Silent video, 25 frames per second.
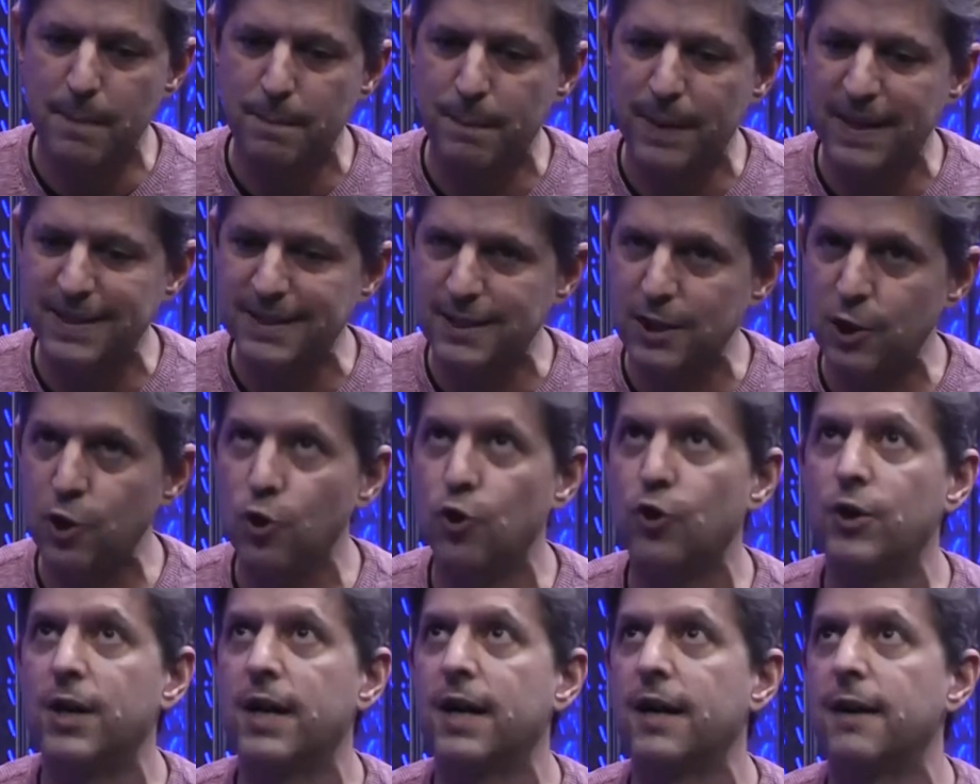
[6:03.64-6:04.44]

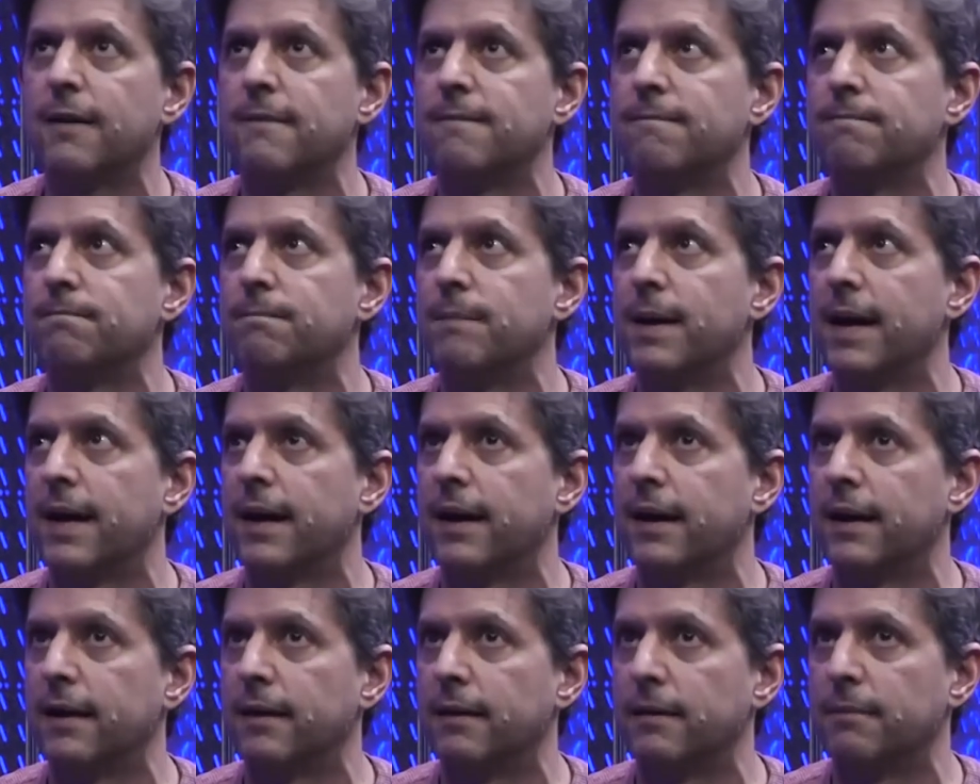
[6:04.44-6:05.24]
apasiona
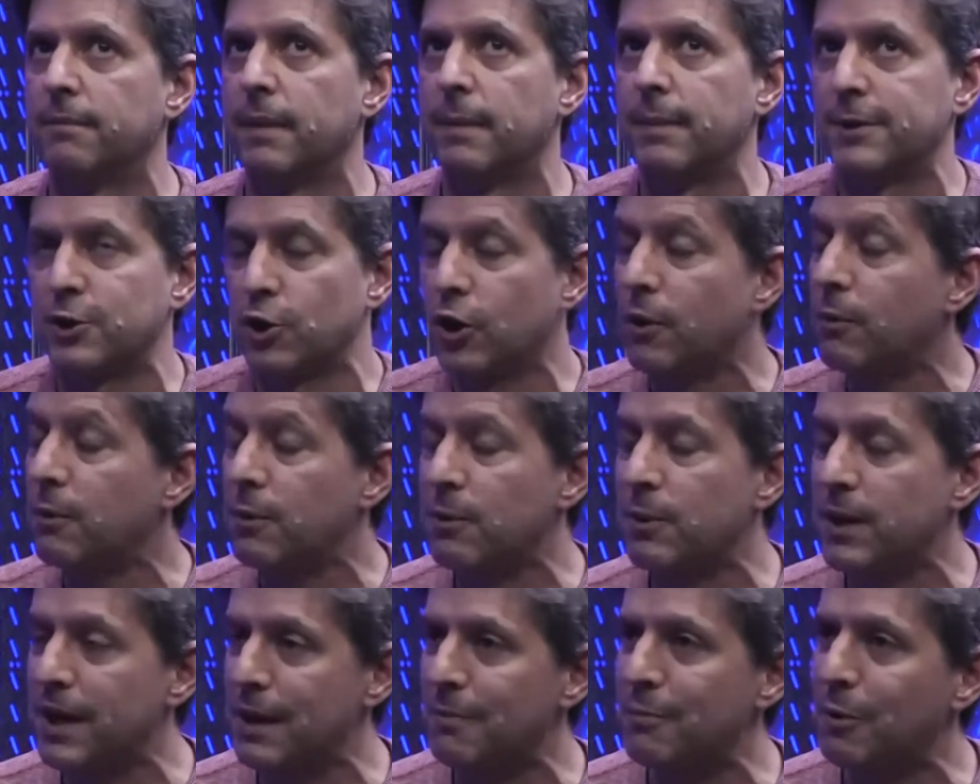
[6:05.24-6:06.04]
ver, me apasiona
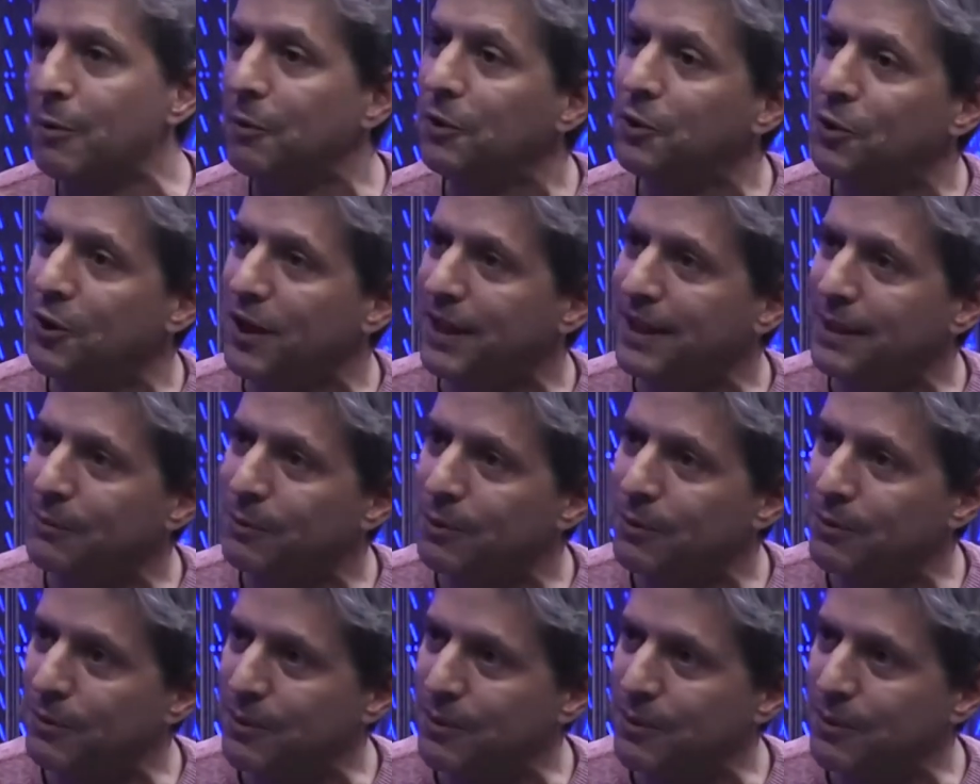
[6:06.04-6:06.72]
vivir el momento en que estamos